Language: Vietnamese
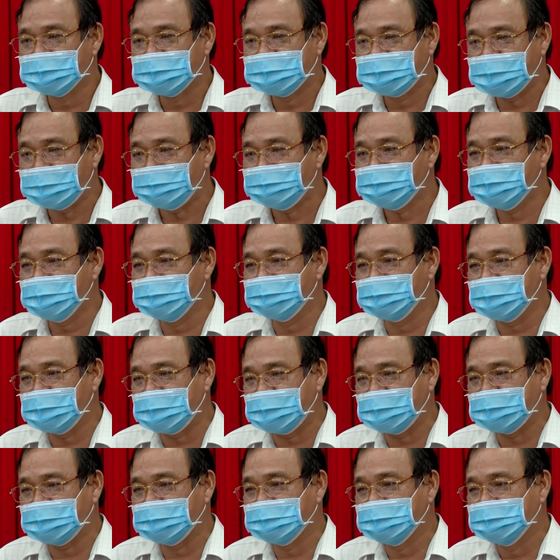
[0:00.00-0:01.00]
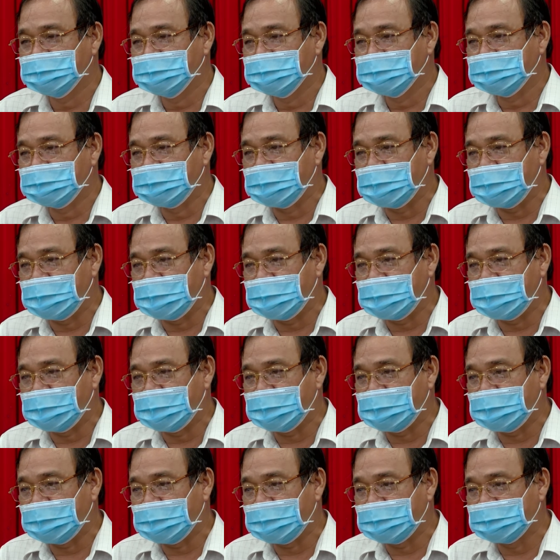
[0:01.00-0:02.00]
gấp dùng cái này
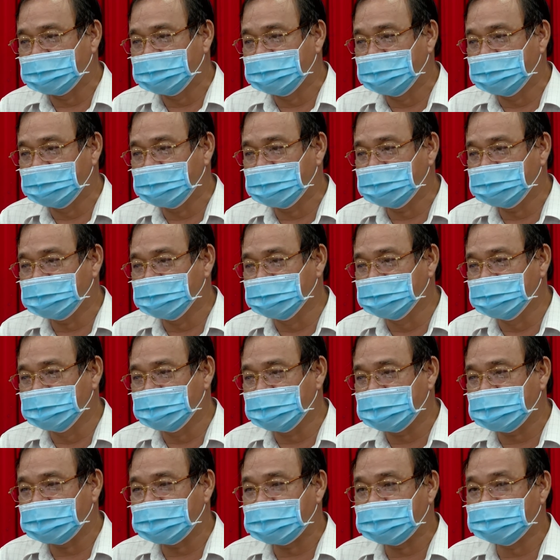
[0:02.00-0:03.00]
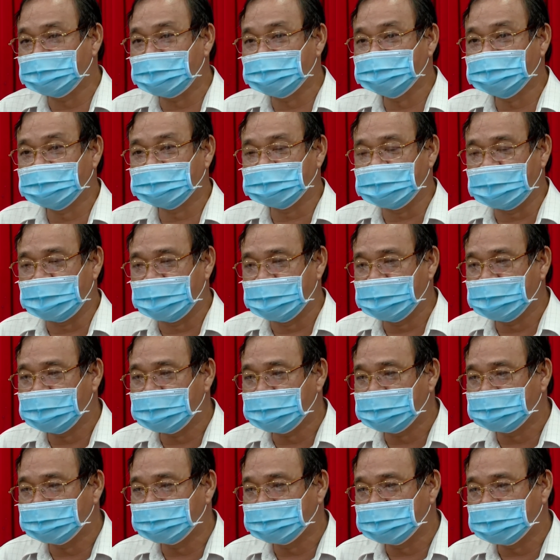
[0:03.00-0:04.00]
là giờ cái trường cái khai báo dịch tễ
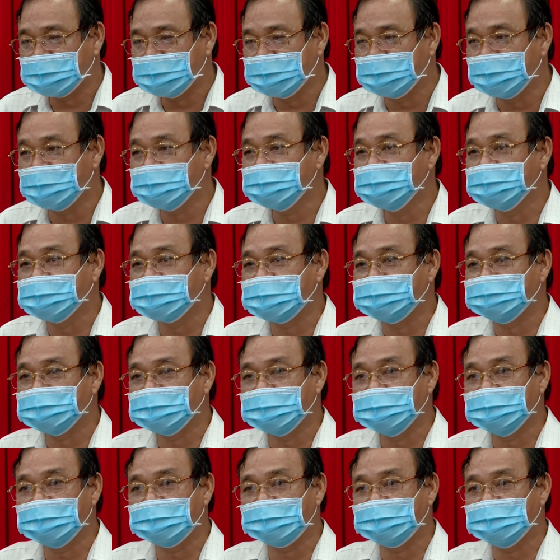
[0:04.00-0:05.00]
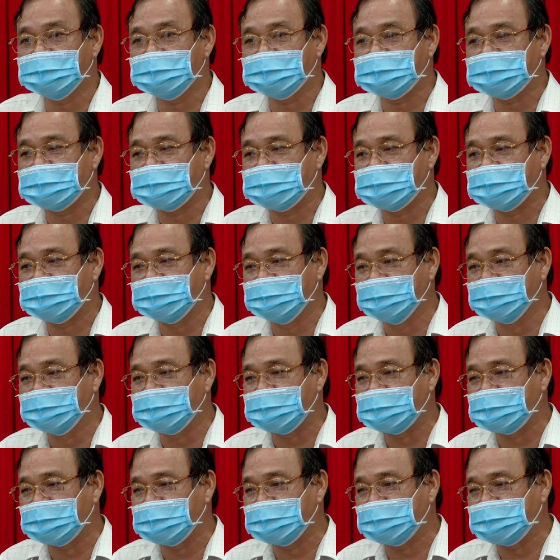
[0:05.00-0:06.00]
á, thì đó như các ông chí nói là hiện
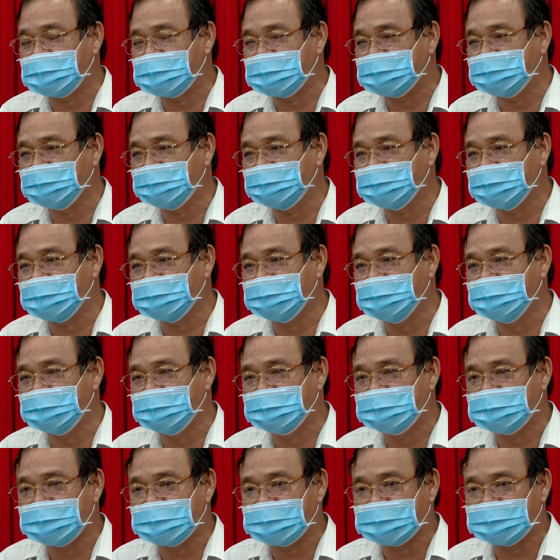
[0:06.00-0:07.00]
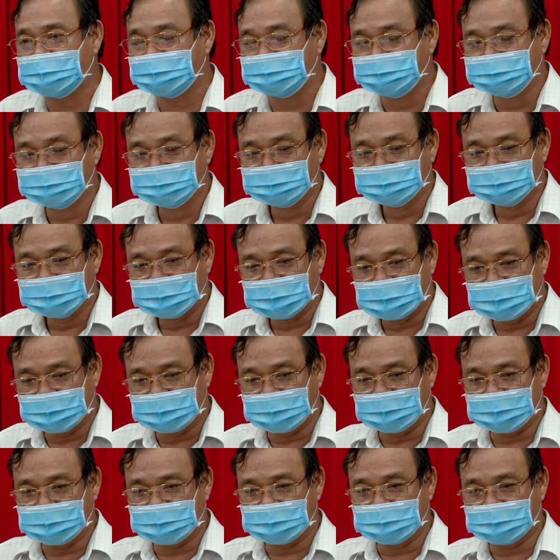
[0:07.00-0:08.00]
nay là do gia đình đã làm
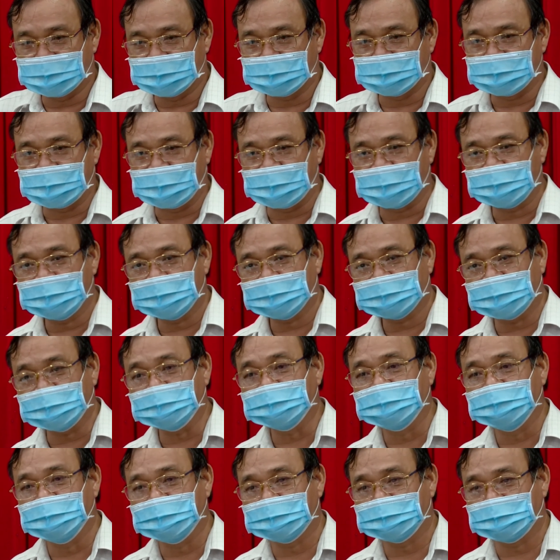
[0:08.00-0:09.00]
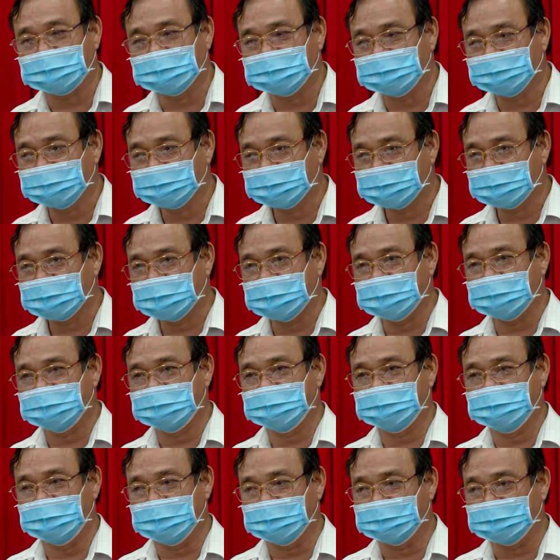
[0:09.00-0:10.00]
à, đã cách ly hết rồi thì
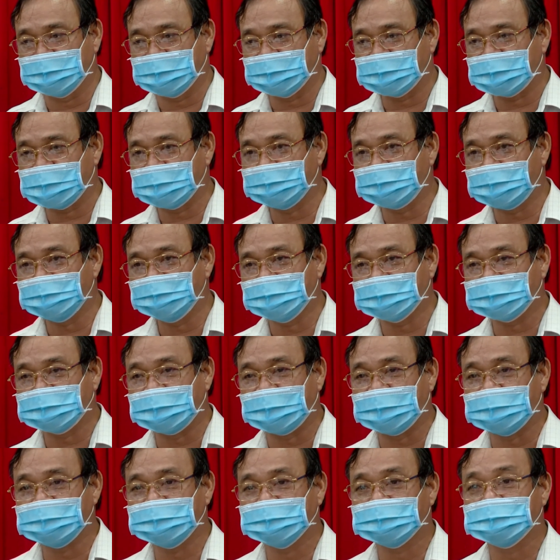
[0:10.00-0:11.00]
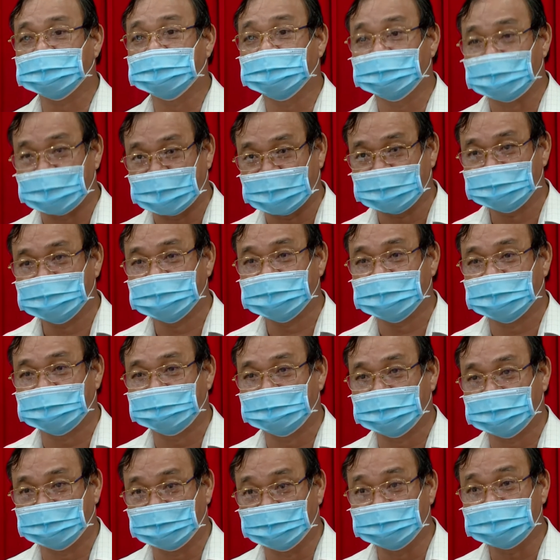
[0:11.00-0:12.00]
việc mà khai báo dịch tễ thì cơ bản bây giờ
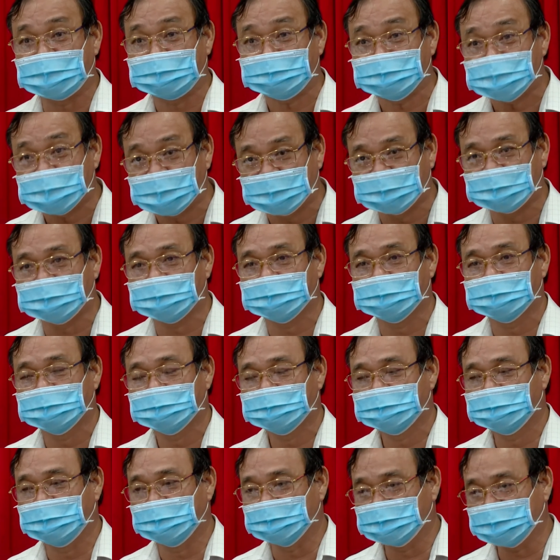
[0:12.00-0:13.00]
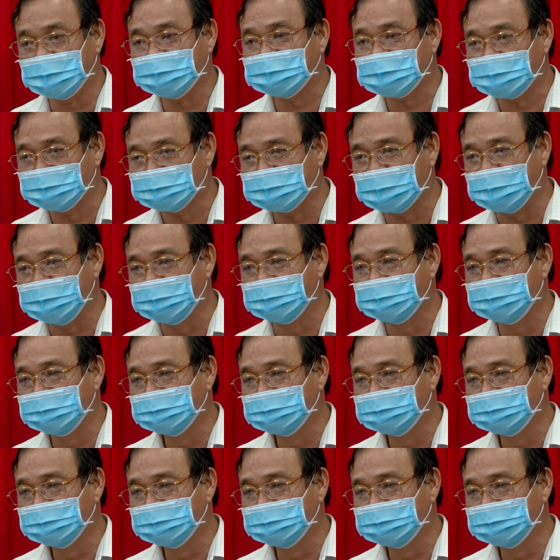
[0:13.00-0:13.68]
mình cũng nắm được một số thông tin